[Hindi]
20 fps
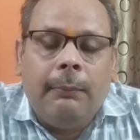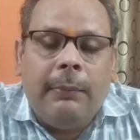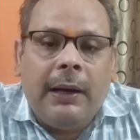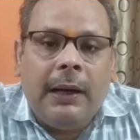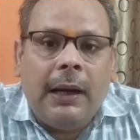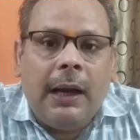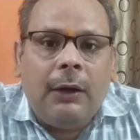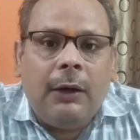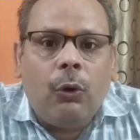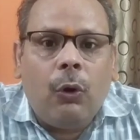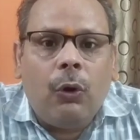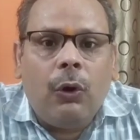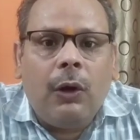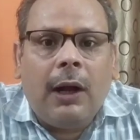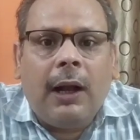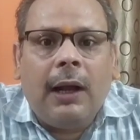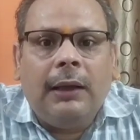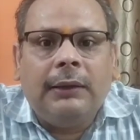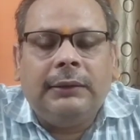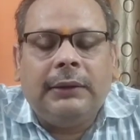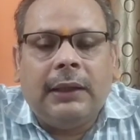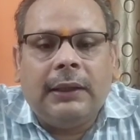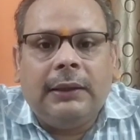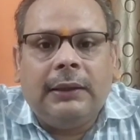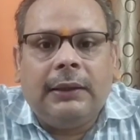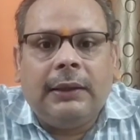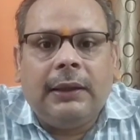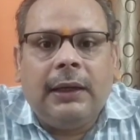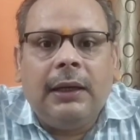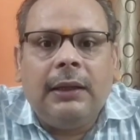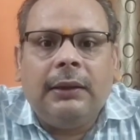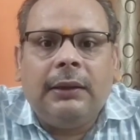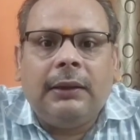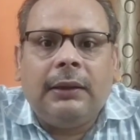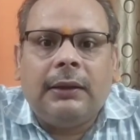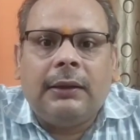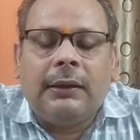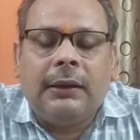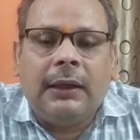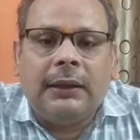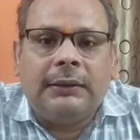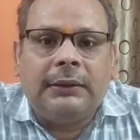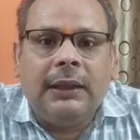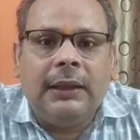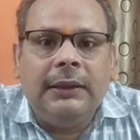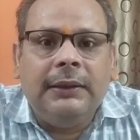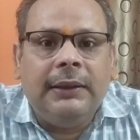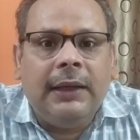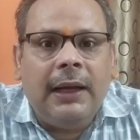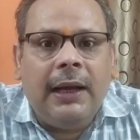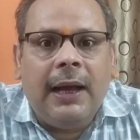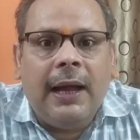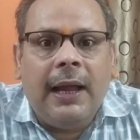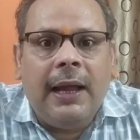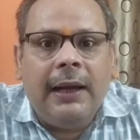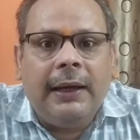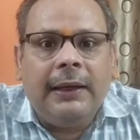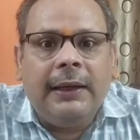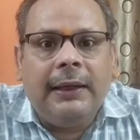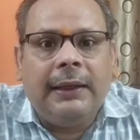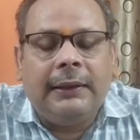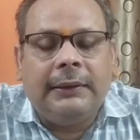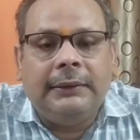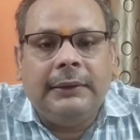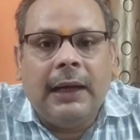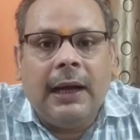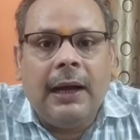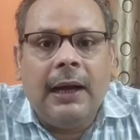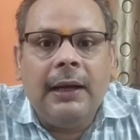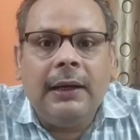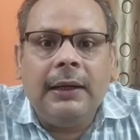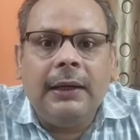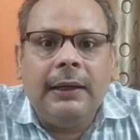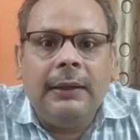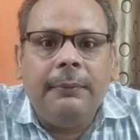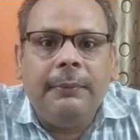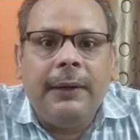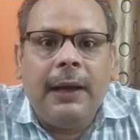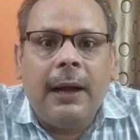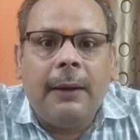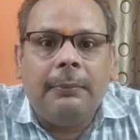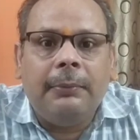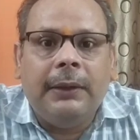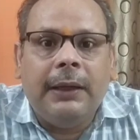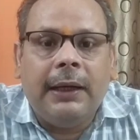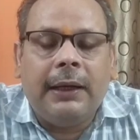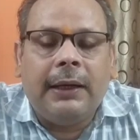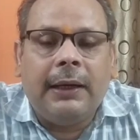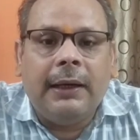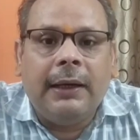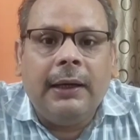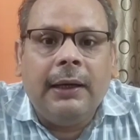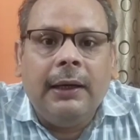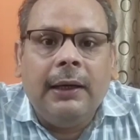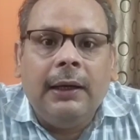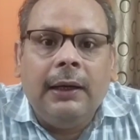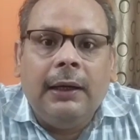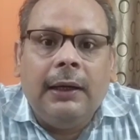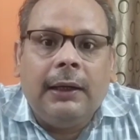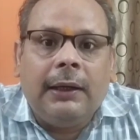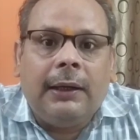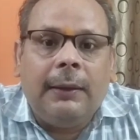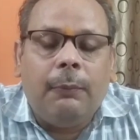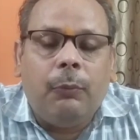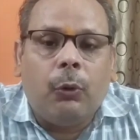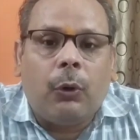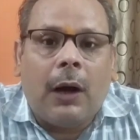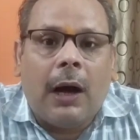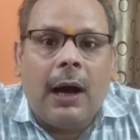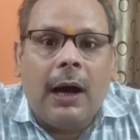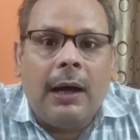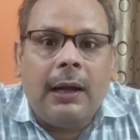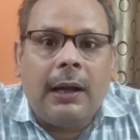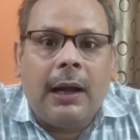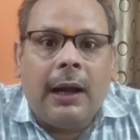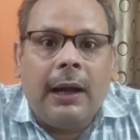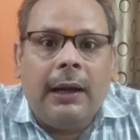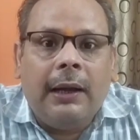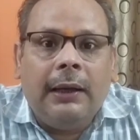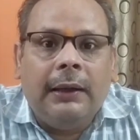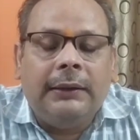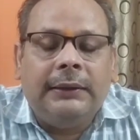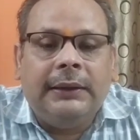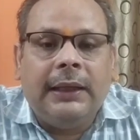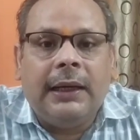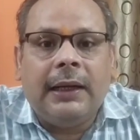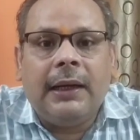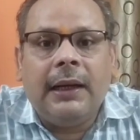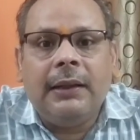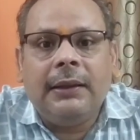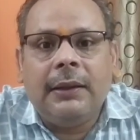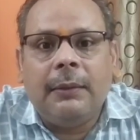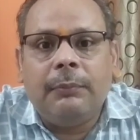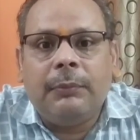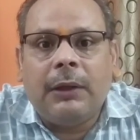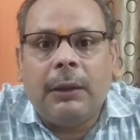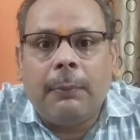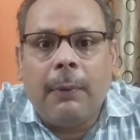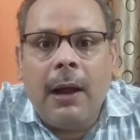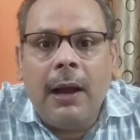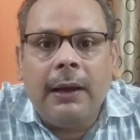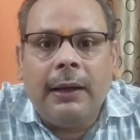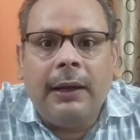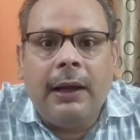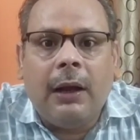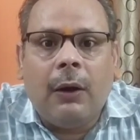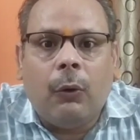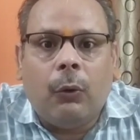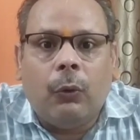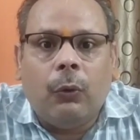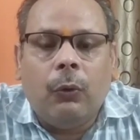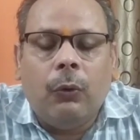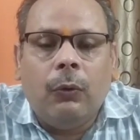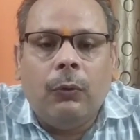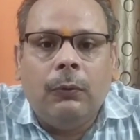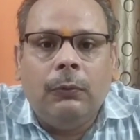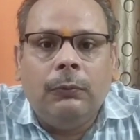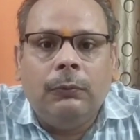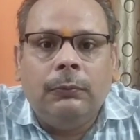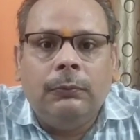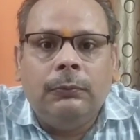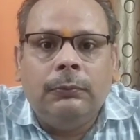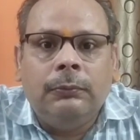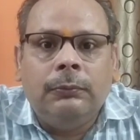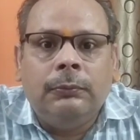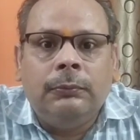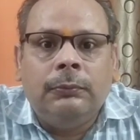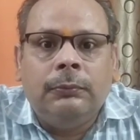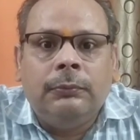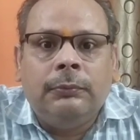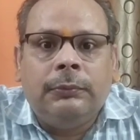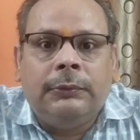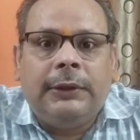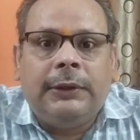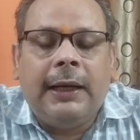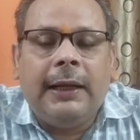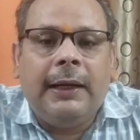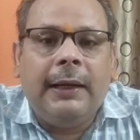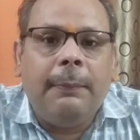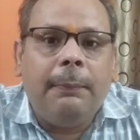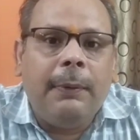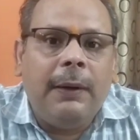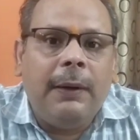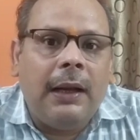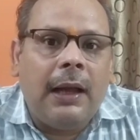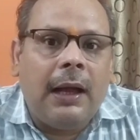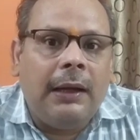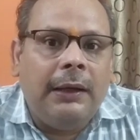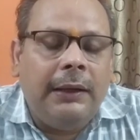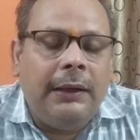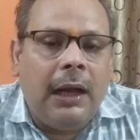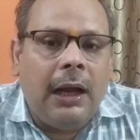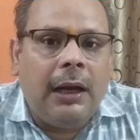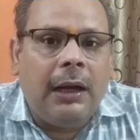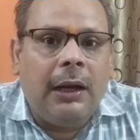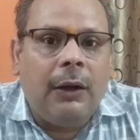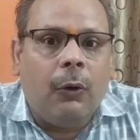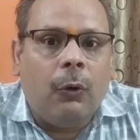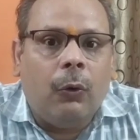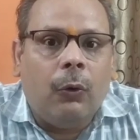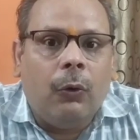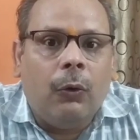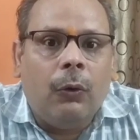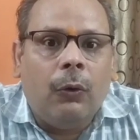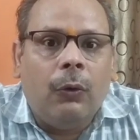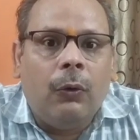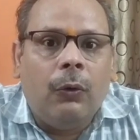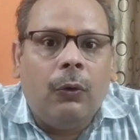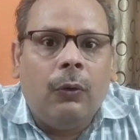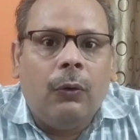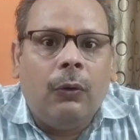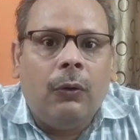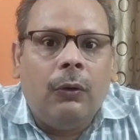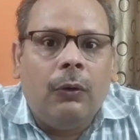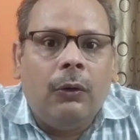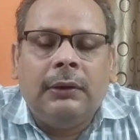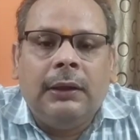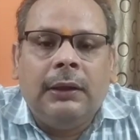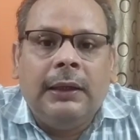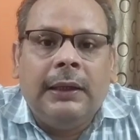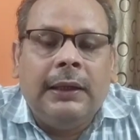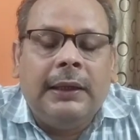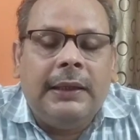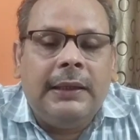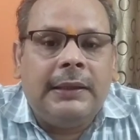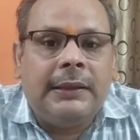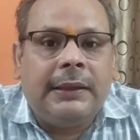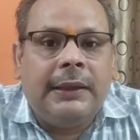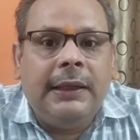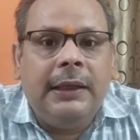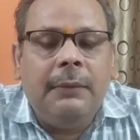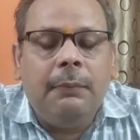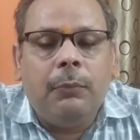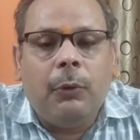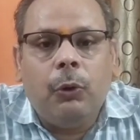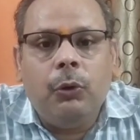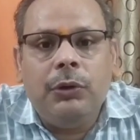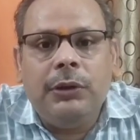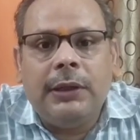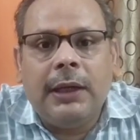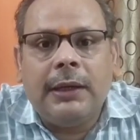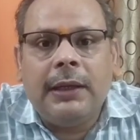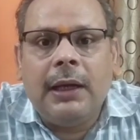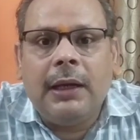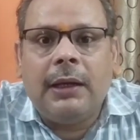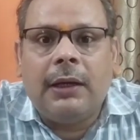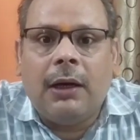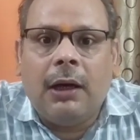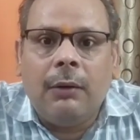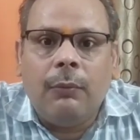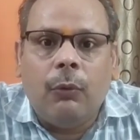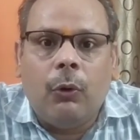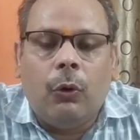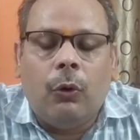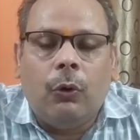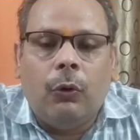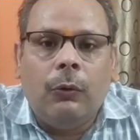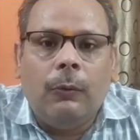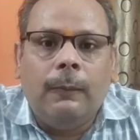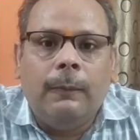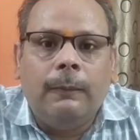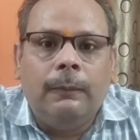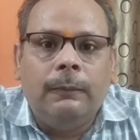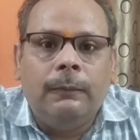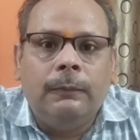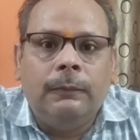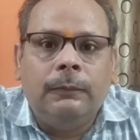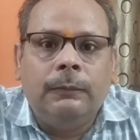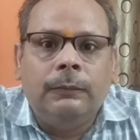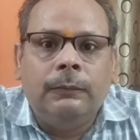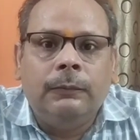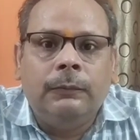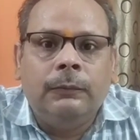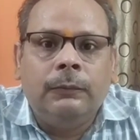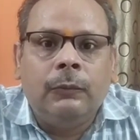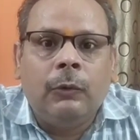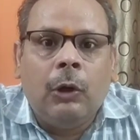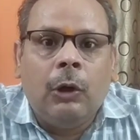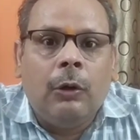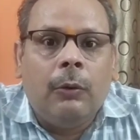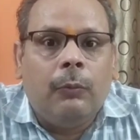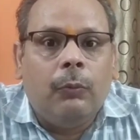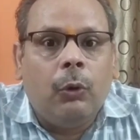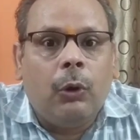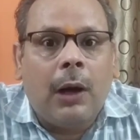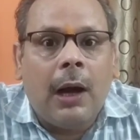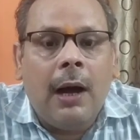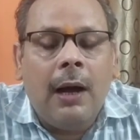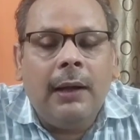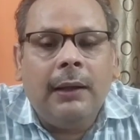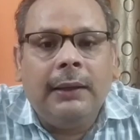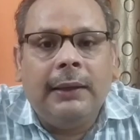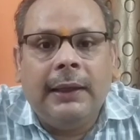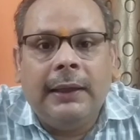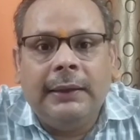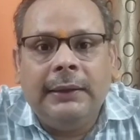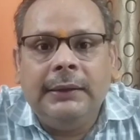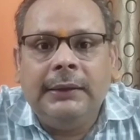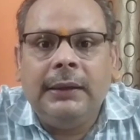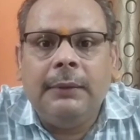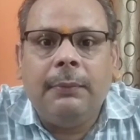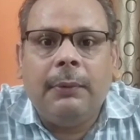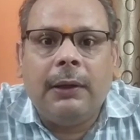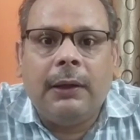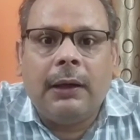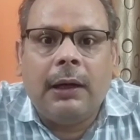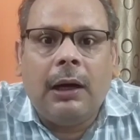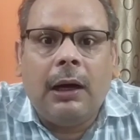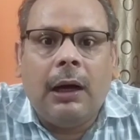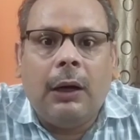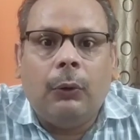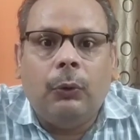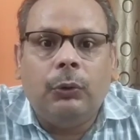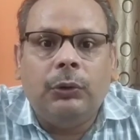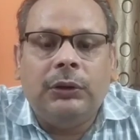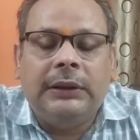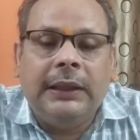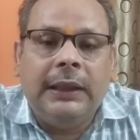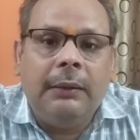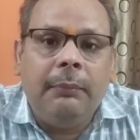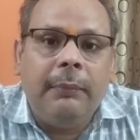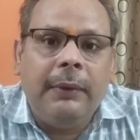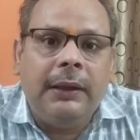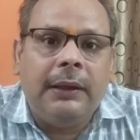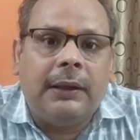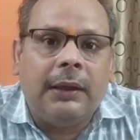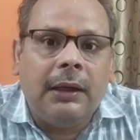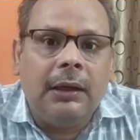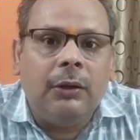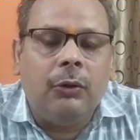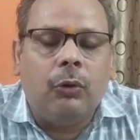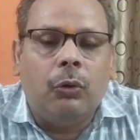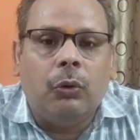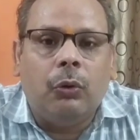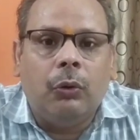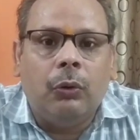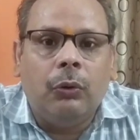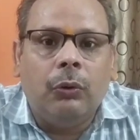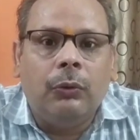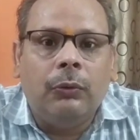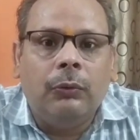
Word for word: बेलाडोना का चरित्रगत लक्षण यह है कि जहां कहीं भी आप देखें कि बुखार आए चेहरा तमतमा गया हो चेहरे लाली आ गए हो स्किन बहुत ज्यादा गर्म हो बुखार तेजी से बढ़ रहा हो सिर में दर्द हो